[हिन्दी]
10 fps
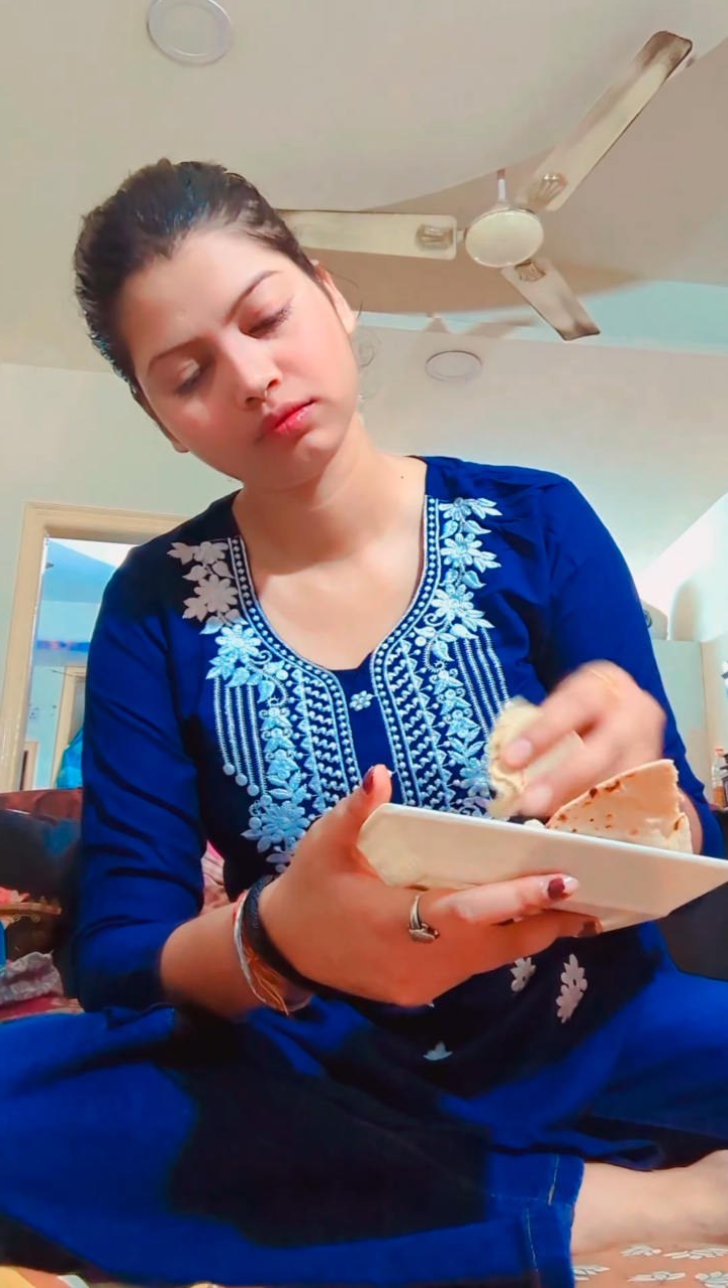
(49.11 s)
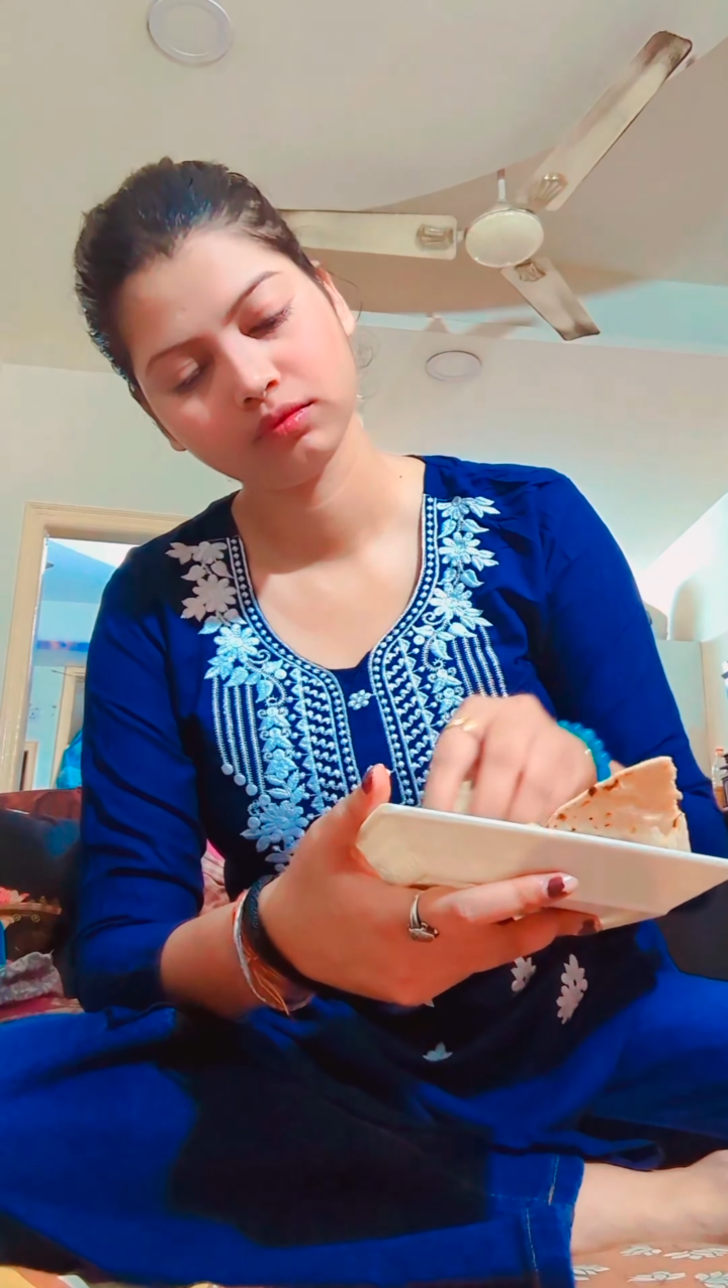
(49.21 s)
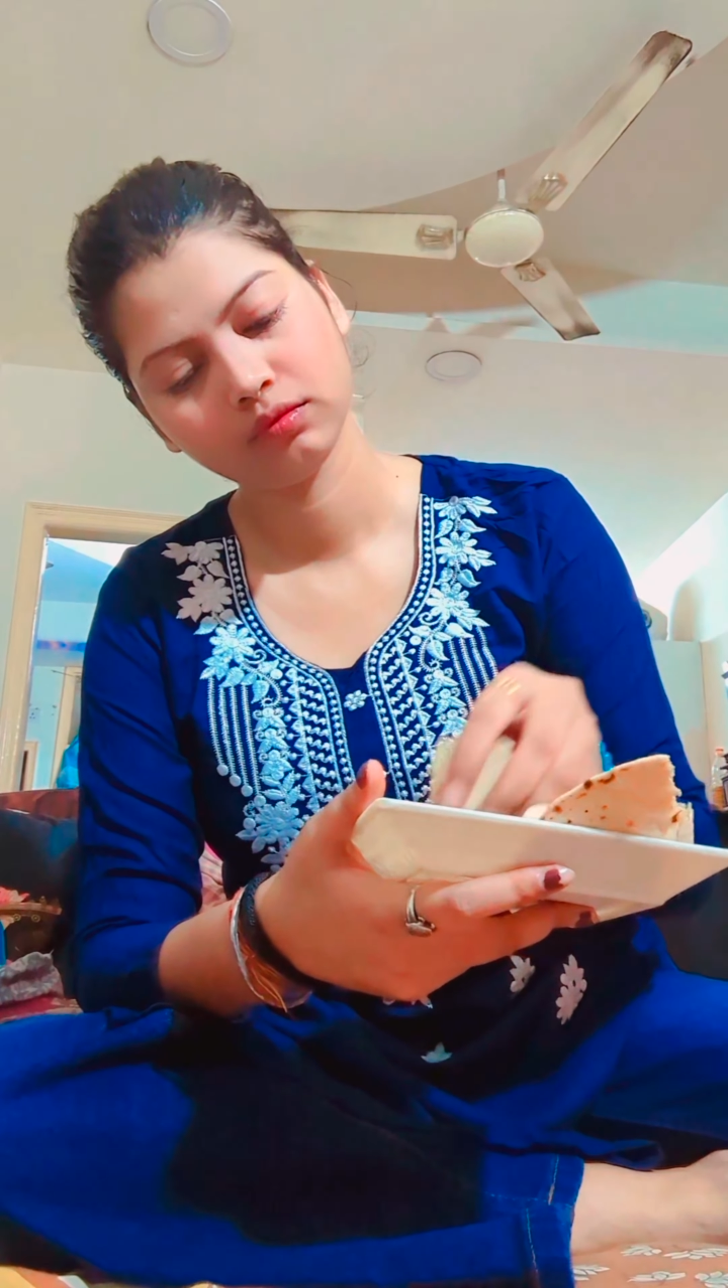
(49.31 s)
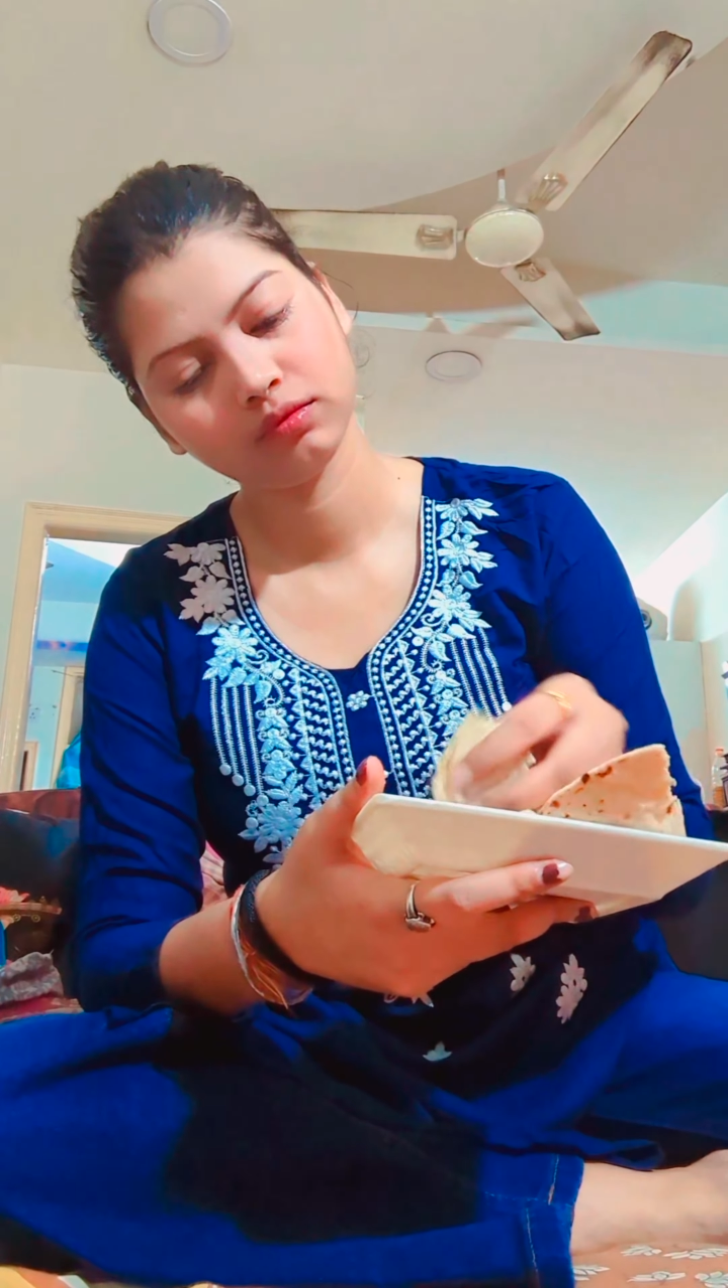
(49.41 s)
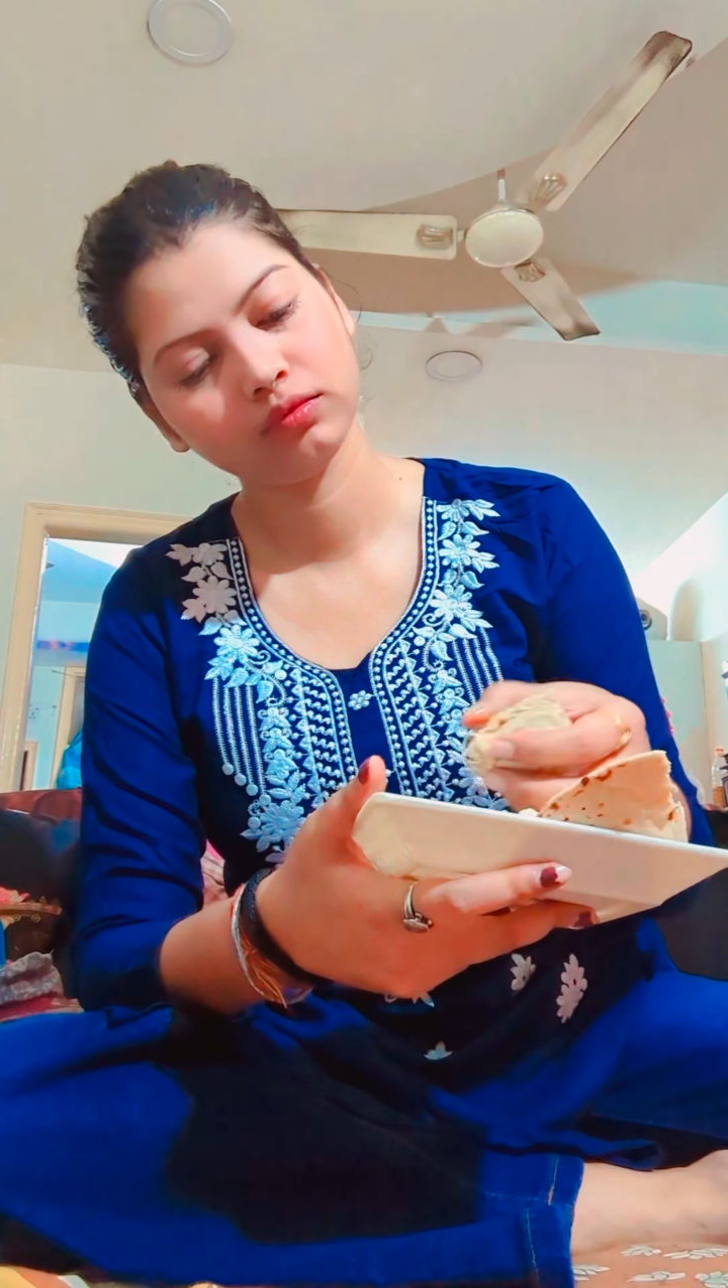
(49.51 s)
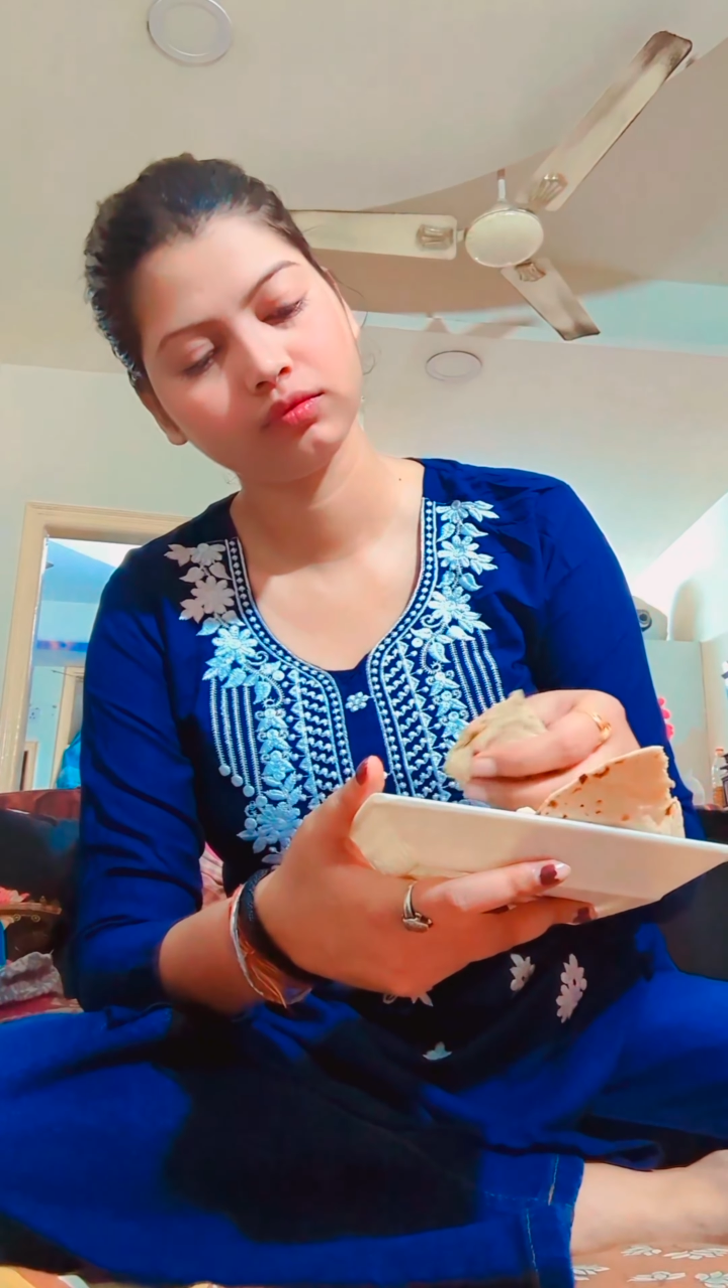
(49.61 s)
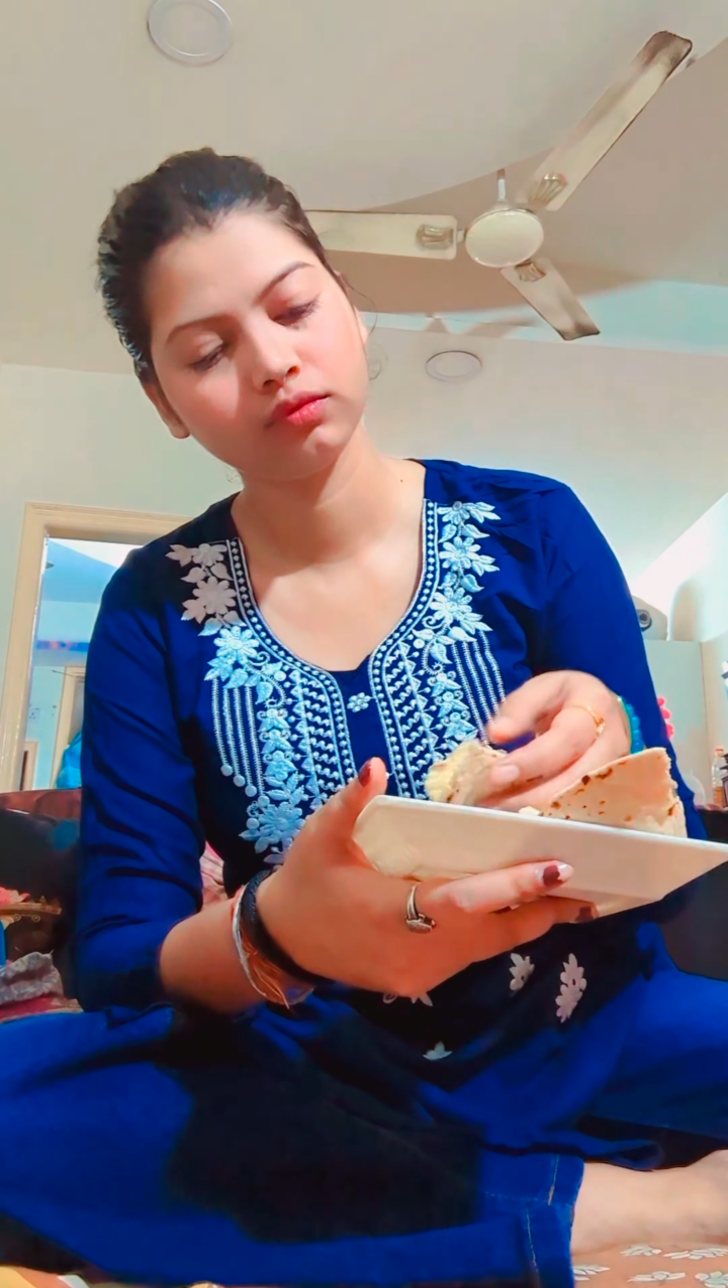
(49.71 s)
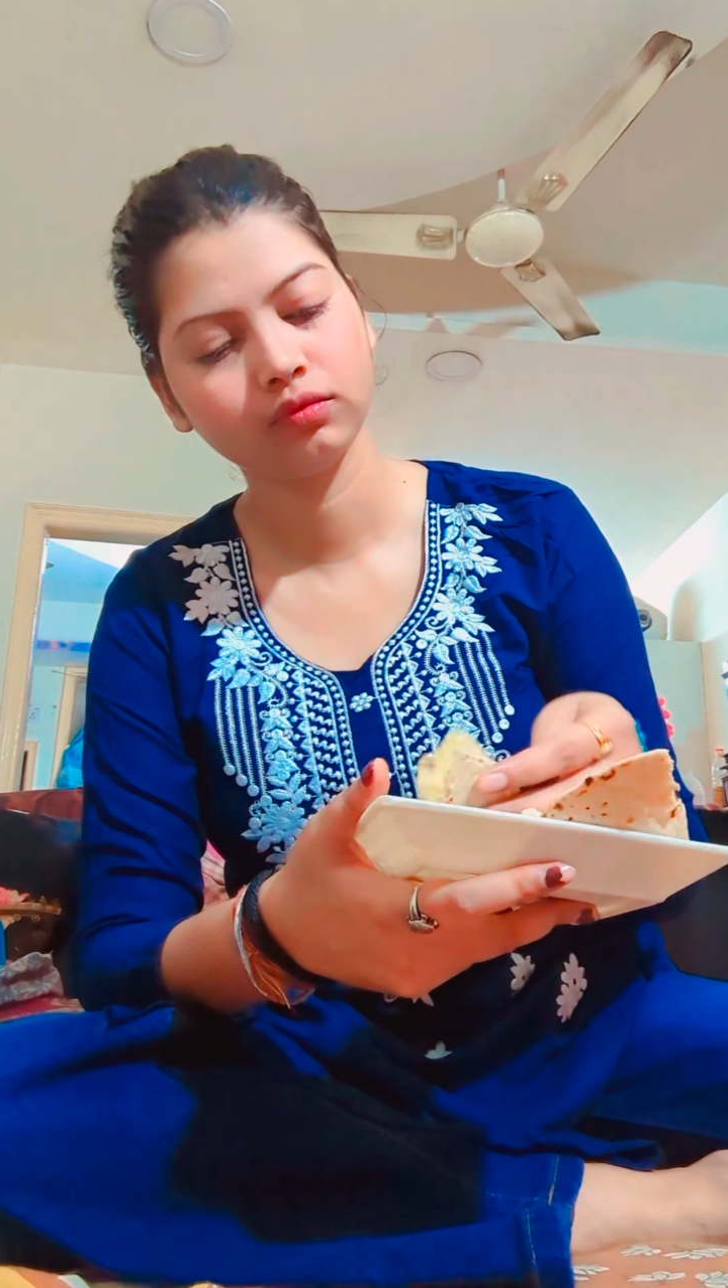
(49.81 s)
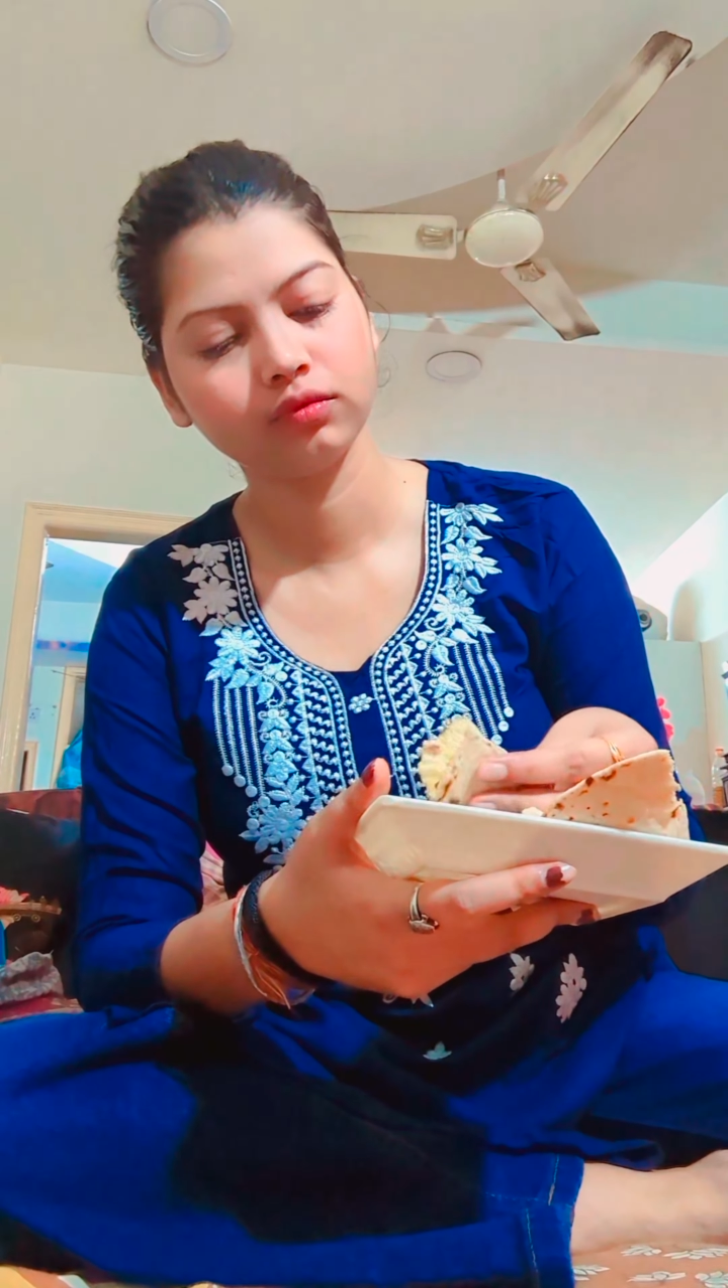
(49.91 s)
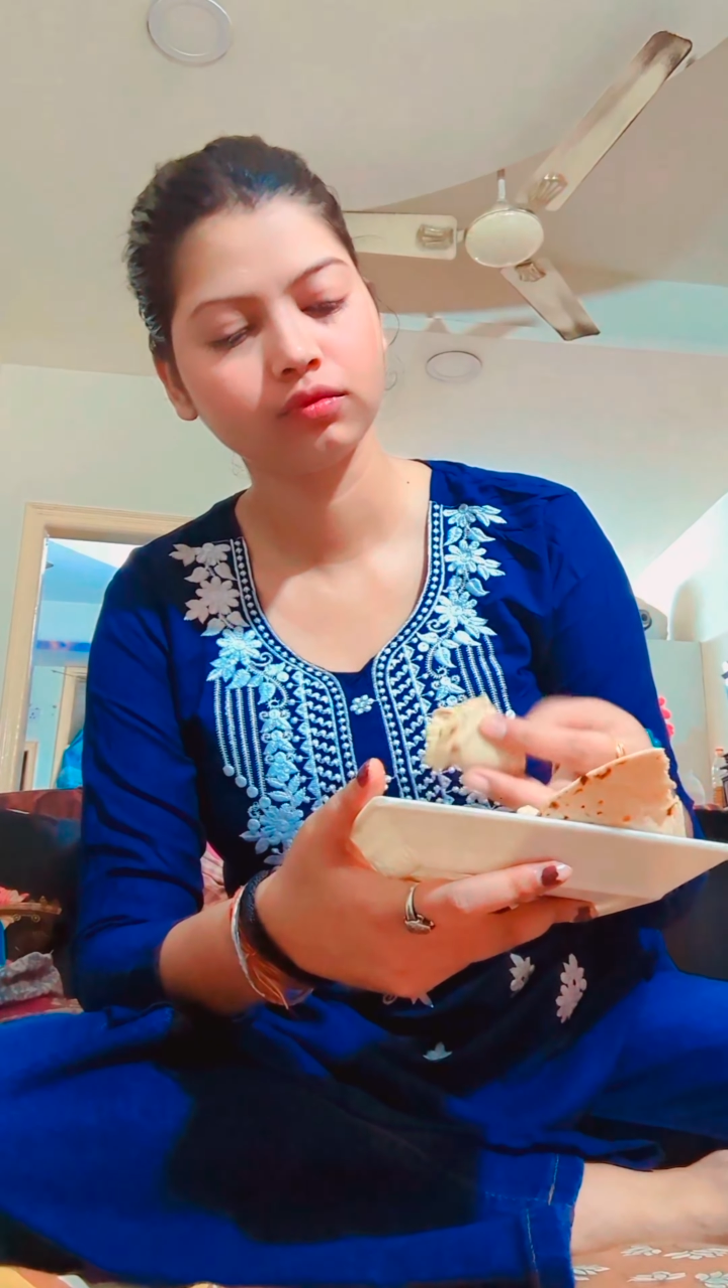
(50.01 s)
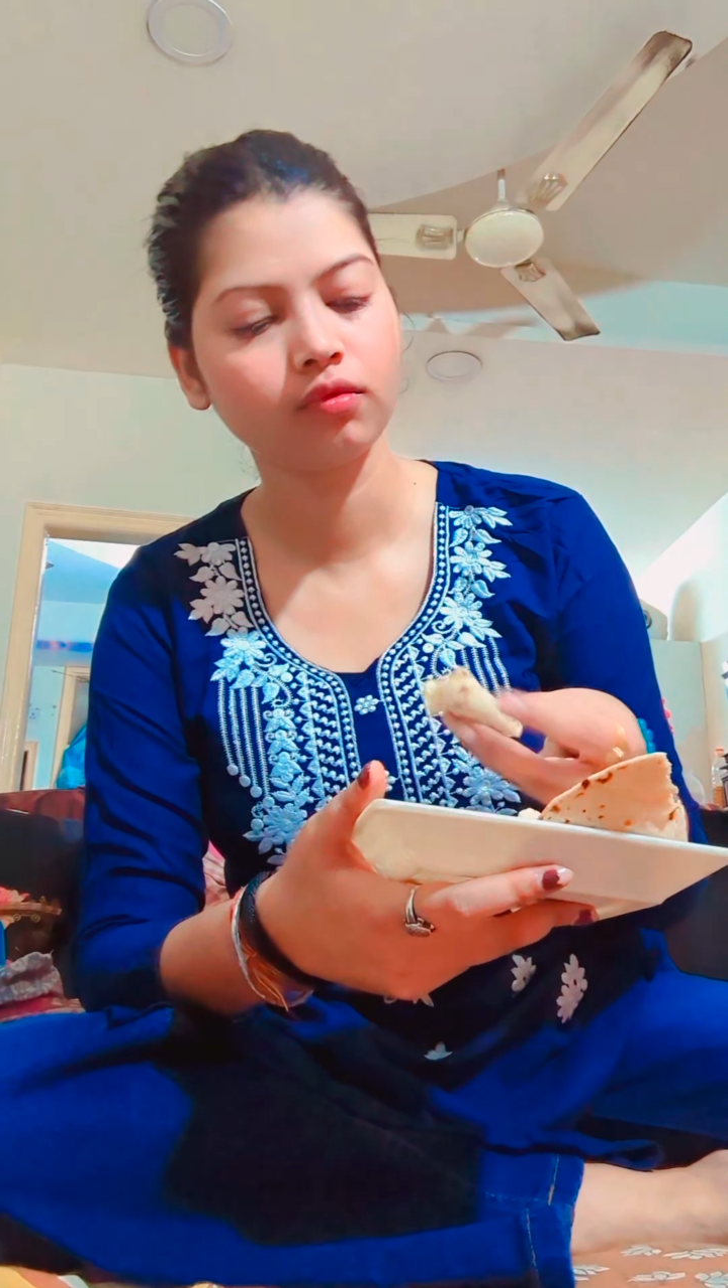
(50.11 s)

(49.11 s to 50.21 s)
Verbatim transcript: कर लिया एक रोटी मैं खा